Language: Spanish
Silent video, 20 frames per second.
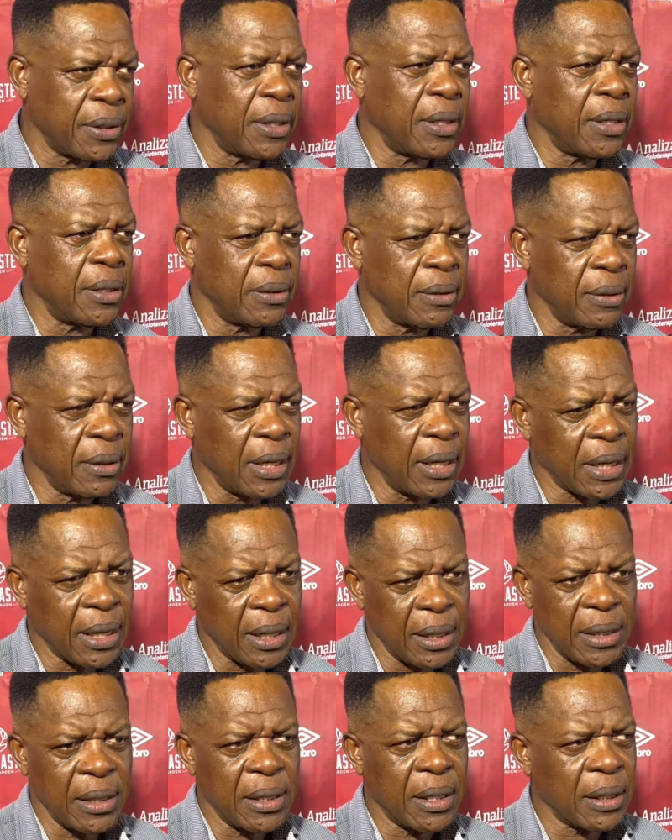ir,
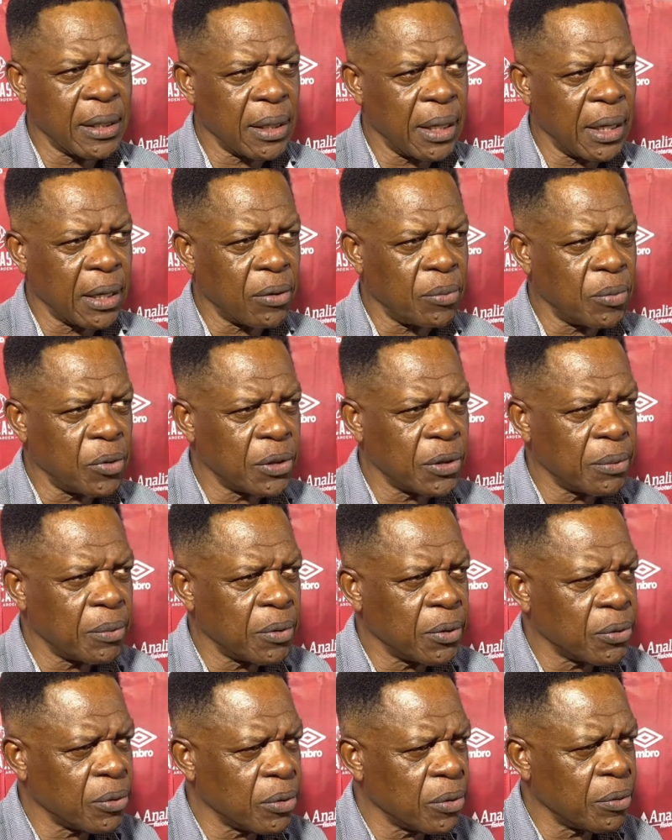dejar línea de tres, como hicimos
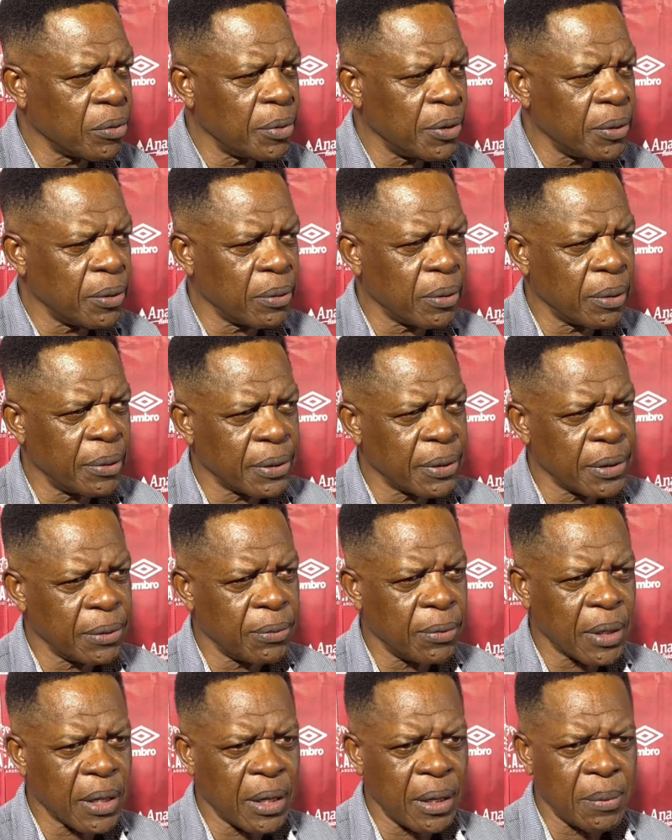los últimos minutos, a ver si
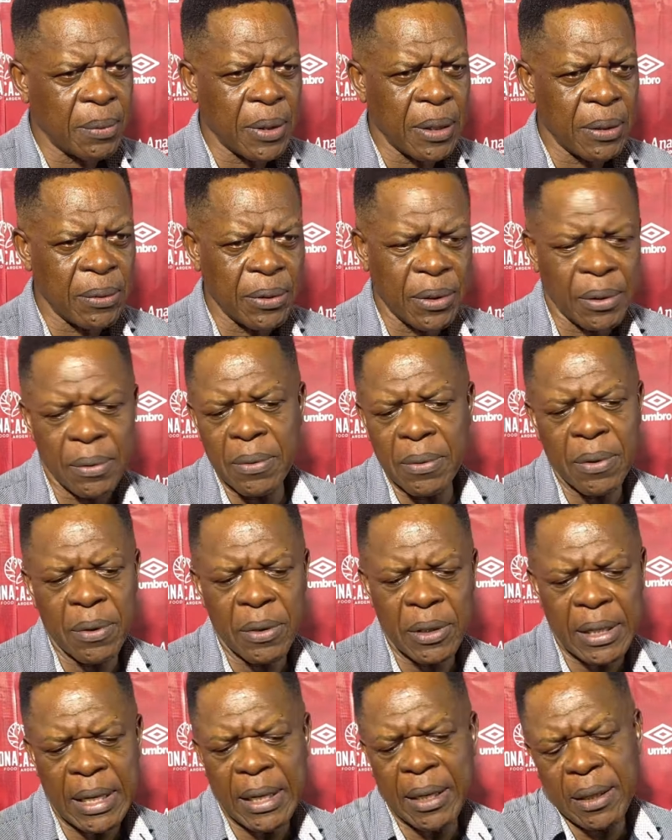buscábamos algo. Llegó un
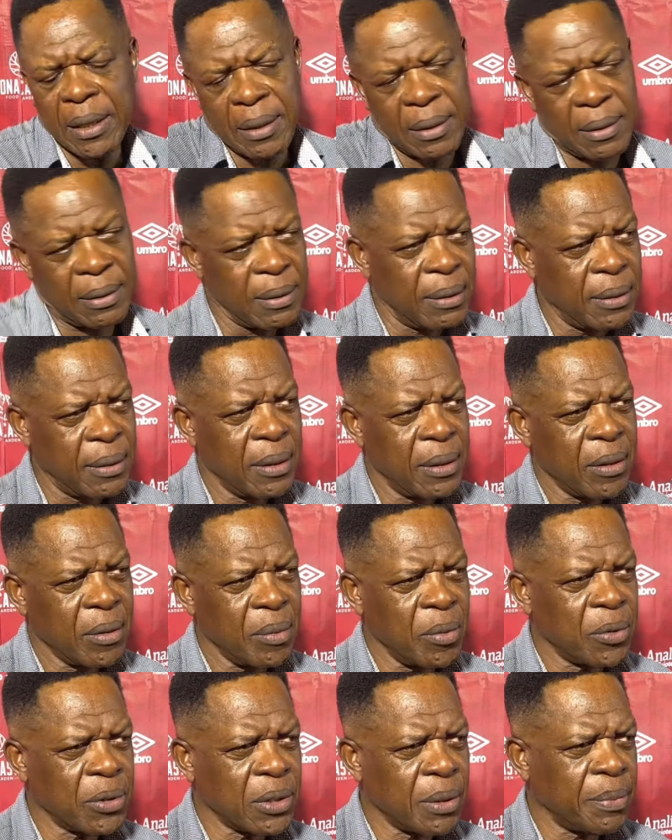gol tarde,
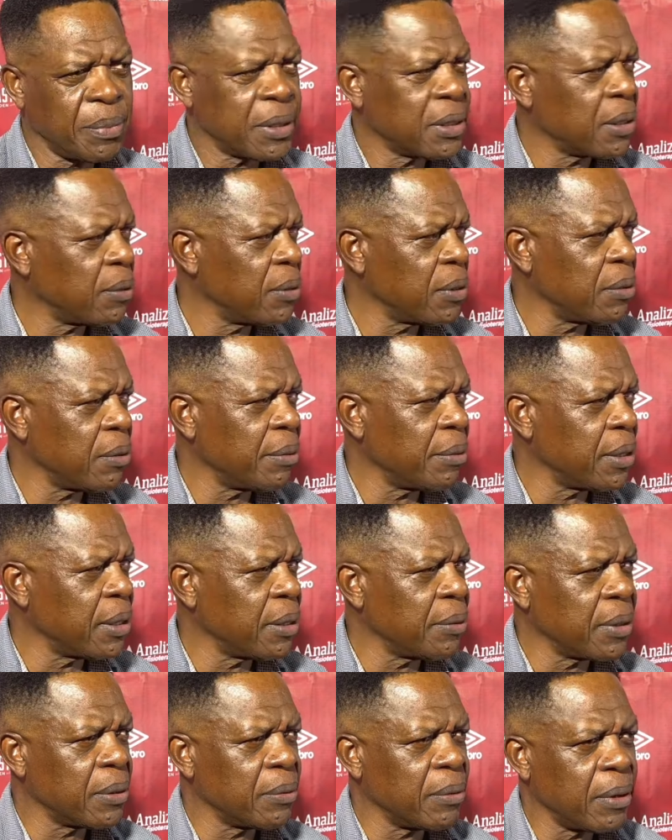como nos ha pasado
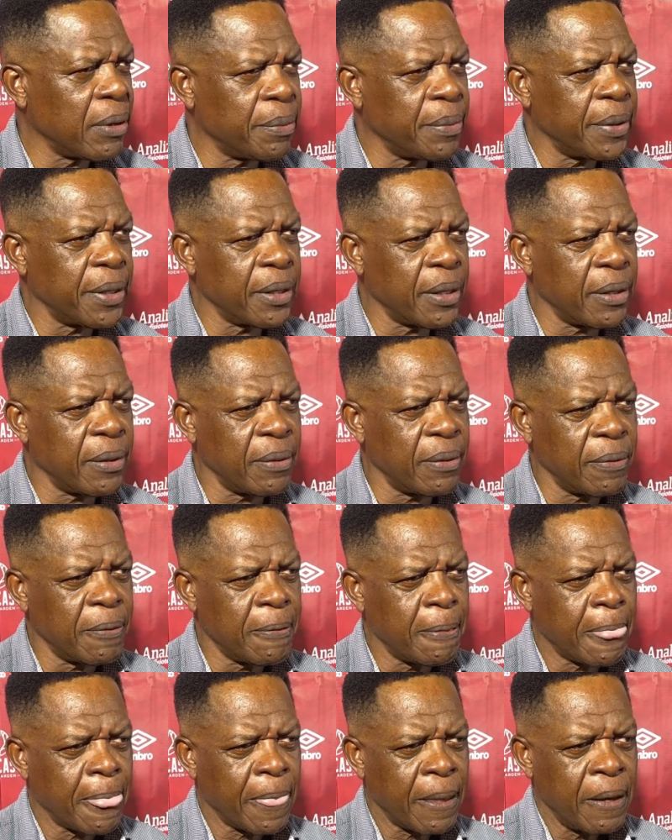últimamente cuando vamos perdiendo.
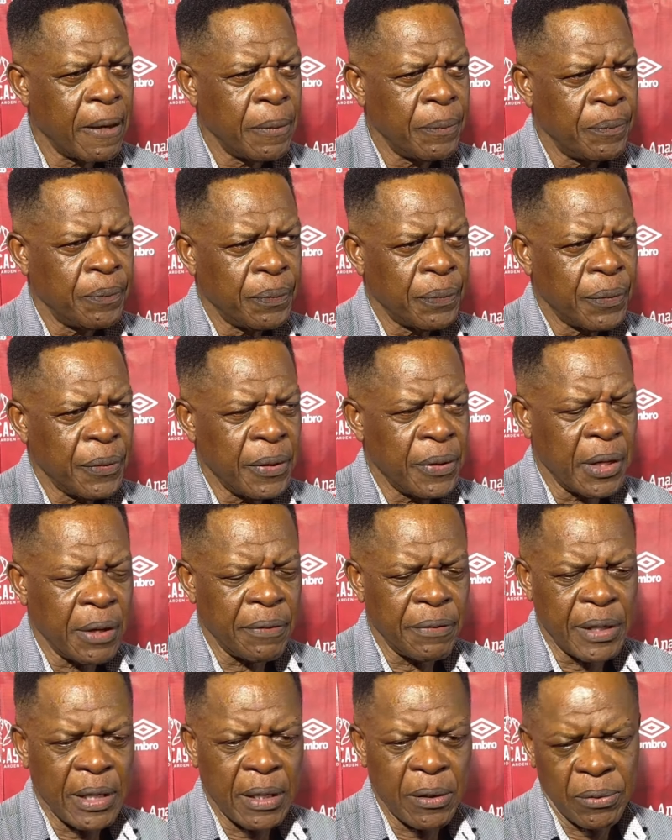Y
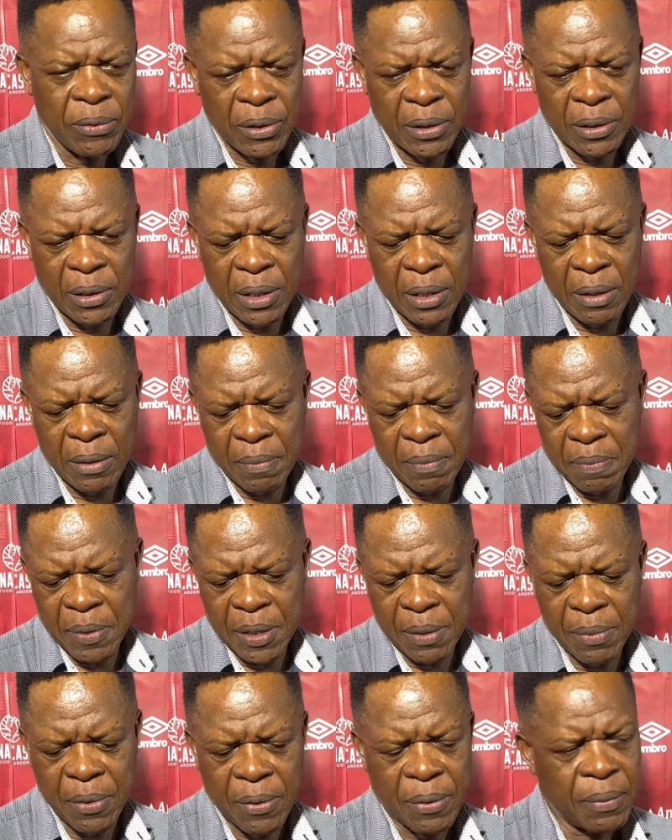al final no sé, se lleva un
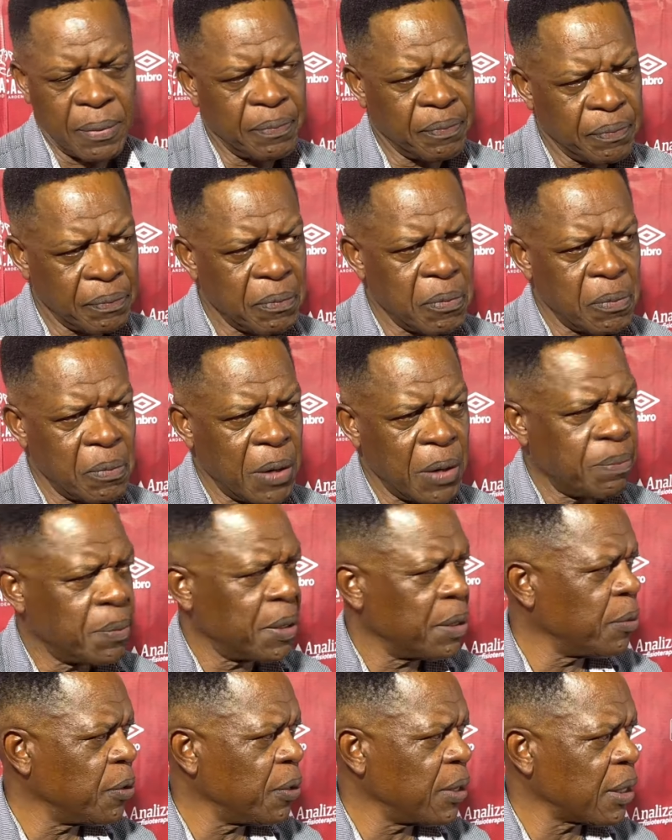premio, un buen
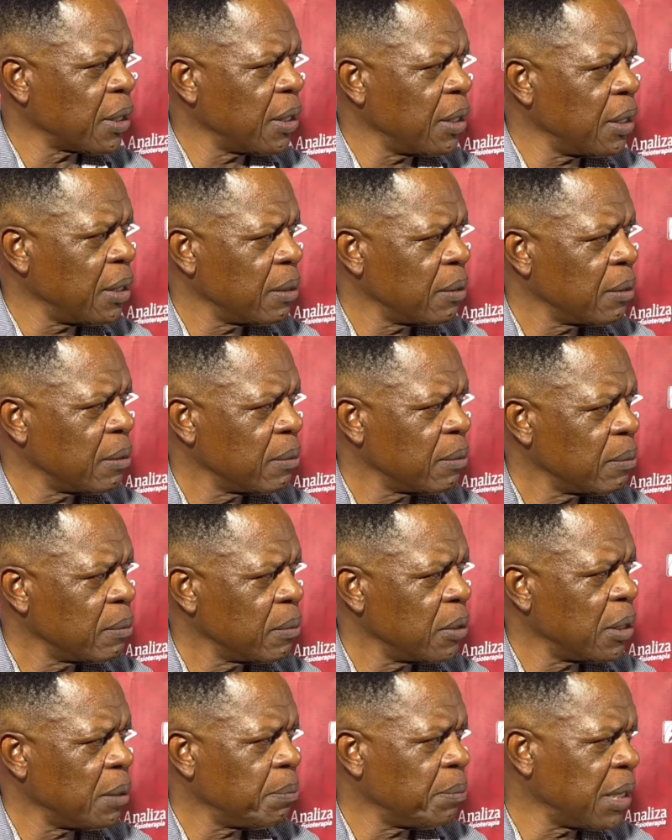premio de aquí.
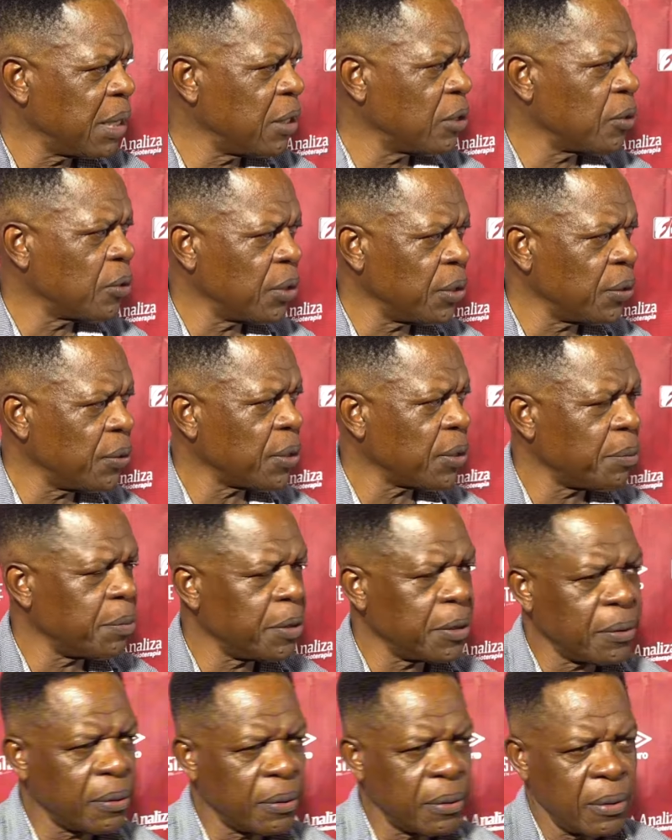mérito de ello,
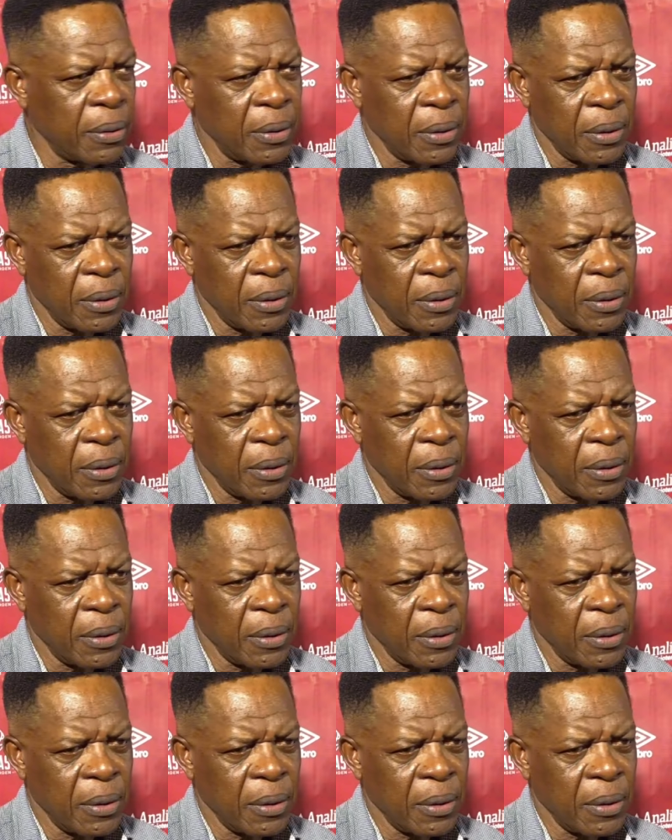repito.